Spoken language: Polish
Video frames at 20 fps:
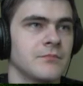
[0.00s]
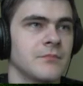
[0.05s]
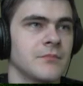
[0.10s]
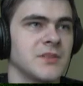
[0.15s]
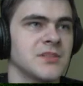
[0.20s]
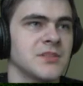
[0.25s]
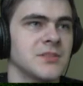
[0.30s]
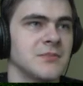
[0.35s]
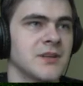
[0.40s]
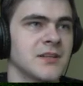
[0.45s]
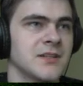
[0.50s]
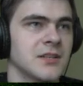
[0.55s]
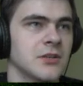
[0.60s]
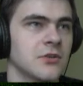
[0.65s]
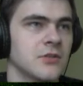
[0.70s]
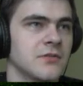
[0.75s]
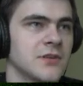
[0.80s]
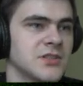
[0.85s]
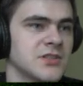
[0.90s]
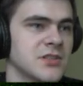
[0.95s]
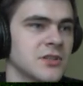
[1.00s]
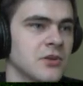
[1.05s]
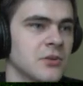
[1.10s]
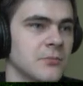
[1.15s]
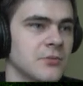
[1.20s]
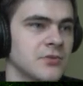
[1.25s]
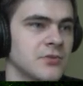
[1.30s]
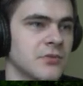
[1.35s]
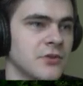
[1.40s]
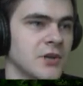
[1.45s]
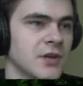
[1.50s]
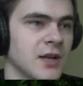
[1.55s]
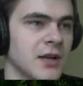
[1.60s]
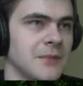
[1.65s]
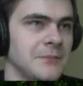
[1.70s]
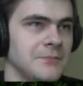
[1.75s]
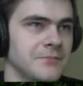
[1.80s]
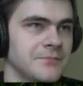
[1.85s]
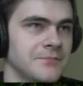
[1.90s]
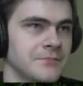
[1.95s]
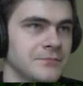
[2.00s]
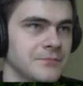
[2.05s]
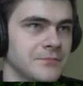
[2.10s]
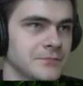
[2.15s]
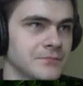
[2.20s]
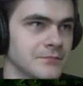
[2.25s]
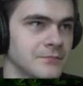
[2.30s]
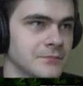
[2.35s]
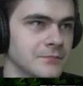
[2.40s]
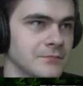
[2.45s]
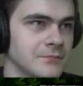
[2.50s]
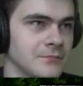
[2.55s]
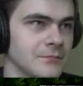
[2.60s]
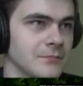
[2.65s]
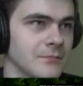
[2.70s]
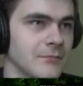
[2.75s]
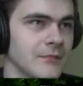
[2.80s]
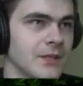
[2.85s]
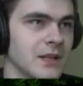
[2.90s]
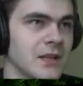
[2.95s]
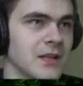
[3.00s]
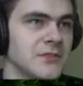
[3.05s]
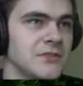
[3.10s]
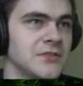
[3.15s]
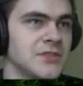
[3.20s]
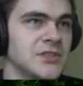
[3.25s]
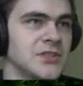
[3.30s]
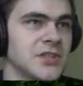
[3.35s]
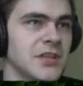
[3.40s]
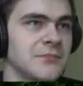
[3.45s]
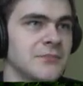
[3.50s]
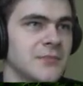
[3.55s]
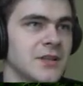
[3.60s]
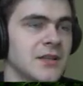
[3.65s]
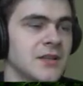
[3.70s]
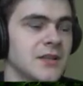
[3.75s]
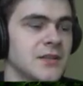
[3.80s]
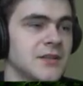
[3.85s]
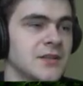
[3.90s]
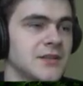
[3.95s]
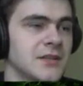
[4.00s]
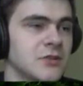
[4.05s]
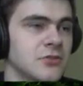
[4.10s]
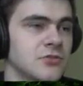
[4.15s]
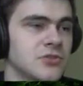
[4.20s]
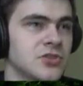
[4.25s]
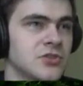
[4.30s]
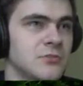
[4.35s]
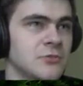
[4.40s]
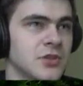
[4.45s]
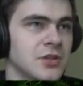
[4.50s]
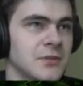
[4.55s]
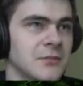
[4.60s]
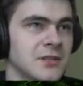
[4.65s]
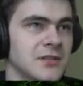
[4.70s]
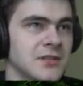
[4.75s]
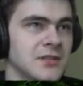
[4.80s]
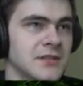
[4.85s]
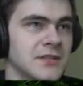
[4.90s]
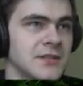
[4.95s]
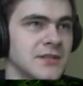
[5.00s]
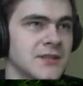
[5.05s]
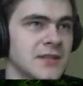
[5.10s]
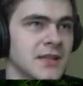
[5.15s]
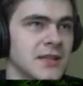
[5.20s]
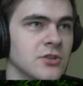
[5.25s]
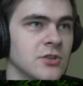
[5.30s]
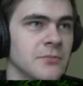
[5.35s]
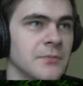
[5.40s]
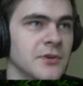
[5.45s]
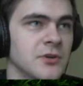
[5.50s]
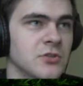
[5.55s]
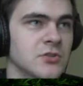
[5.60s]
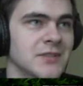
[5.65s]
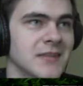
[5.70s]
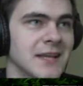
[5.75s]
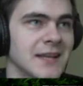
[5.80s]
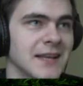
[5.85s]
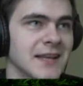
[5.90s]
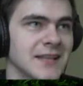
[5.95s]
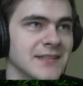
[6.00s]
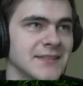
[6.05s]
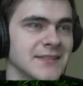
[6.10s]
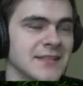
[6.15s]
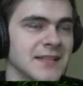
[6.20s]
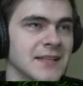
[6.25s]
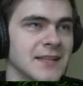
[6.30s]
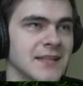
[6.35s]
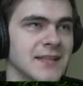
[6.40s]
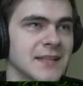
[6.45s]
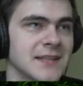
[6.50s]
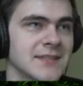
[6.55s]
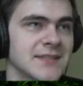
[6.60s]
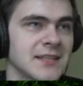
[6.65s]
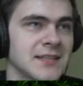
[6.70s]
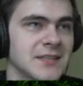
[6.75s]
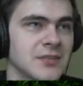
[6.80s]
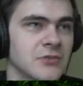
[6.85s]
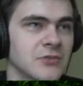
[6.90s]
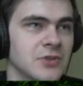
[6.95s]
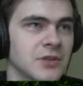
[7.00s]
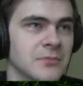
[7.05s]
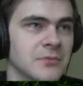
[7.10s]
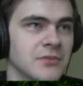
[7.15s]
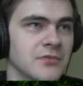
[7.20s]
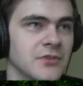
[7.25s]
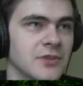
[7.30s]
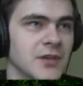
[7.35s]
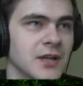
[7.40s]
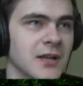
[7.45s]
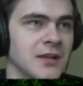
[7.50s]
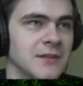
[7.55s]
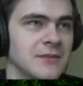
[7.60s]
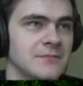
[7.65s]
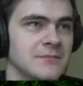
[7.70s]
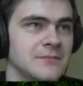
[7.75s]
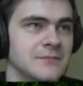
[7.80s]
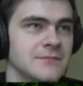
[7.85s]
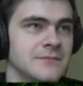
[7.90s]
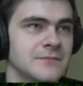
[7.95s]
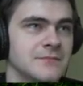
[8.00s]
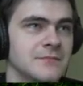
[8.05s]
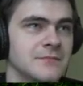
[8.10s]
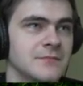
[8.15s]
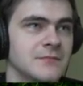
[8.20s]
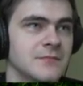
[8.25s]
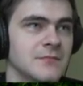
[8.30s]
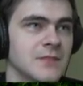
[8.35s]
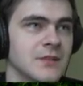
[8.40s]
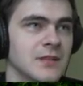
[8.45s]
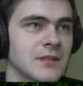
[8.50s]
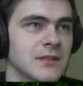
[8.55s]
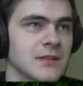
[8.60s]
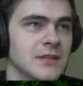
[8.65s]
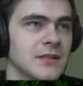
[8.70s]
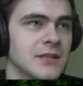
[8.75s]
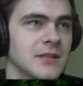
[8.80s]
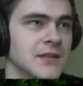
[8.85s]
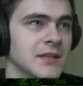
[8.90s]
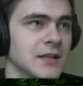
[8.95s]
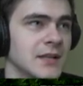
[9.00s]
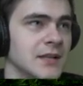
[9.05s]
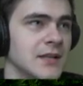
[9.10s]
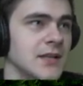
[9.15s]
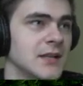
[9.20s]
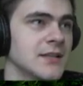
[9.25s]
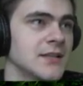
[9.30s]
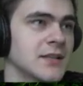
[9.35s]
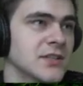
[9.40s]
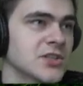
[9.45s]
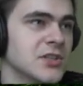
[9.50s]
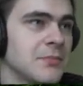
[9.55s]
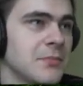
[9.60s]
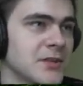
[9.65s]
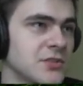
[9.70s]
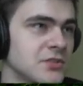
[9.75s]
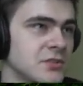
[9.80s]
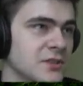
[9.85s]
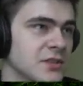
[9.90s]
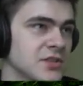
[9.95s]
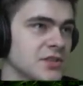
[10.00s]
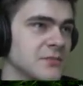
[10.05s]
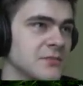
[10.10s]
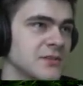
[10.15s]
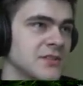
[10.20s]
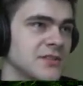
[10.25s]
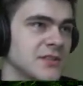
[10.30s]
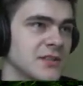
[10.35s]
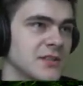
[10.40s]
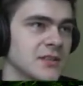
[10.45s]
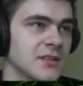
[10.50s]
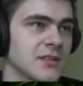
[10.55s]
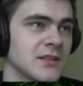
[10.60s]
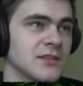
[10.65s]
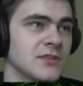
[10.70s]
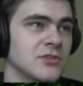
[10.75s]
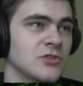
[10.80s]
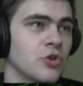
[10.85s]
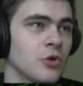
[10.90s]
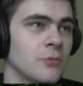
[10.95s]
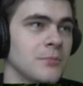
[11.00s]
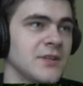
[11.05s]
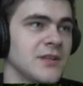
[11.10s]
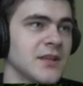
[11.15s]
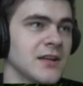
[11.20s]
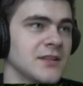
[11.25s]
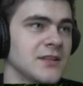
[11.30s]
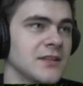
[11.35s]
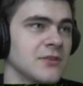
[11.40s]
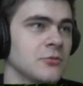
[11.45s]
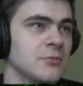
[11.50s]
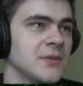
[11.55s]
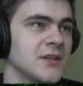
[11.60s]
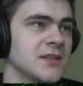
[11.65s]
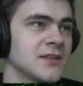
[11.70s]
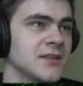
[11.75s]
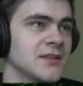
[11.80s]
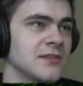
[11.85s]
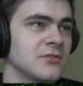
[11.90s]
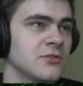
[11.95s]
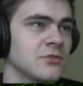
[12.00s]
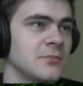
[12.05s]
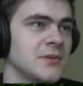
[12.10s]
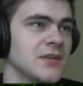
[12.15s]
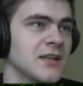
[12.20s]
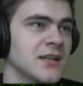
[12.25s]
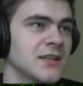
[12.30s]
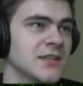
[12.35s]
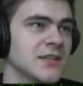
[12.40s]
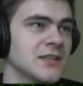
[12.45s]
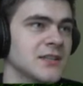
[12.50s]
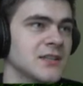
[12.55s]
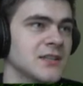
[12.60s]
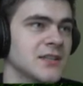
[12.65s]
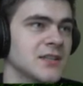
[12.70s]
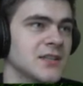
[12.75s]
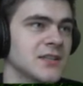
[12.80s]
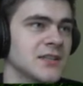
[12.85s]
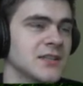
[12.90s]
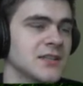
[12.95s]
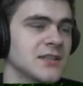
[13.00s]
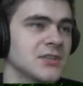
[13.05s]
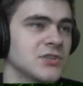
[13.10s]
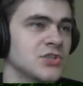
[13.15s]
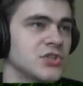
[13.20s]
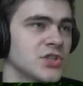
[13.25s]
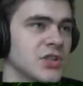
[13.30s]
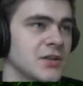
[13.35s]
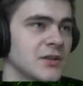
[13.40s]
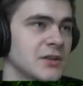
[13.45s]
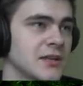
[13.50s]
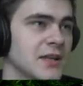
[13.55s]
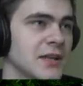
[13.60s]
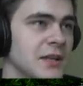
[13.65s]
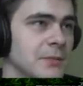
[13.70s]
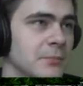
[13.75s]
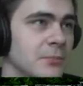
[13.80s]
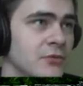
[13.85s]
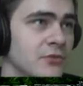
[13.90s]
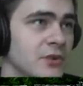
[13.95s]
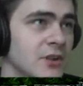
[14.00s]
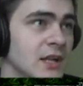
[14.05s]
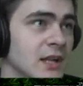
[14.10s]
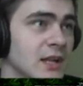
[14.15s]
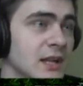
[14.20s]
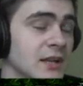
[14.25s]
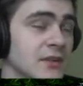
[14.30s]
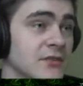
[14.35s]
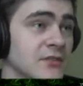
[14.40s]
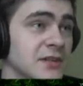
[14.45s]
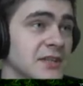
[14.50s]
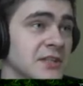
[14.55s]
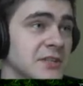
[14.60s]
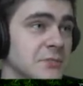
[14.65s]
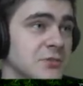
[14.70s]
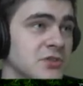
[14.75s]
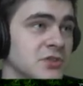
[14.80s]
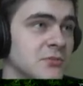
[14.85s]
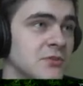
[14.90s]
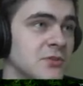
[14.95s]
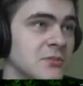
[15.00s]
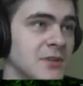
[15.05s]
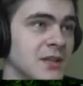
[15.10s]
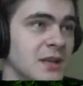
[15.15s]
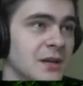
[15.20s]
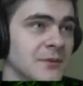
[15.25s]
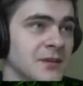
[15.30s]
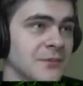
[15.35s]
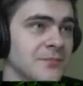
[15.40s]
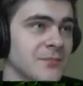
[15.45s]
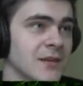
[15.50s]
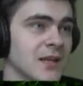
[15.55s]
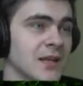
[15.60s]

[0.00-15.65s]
Będziemy atakować tego potworka. Jak widzicie, e, nie otrzymujemy nic. Dopiero teraz, jak zaatakuje potworka, ginie. Także bardzo ważnym jest dobijanie, umiejętne dobijanie tychże że creepów. W jaki sposób dobijamy?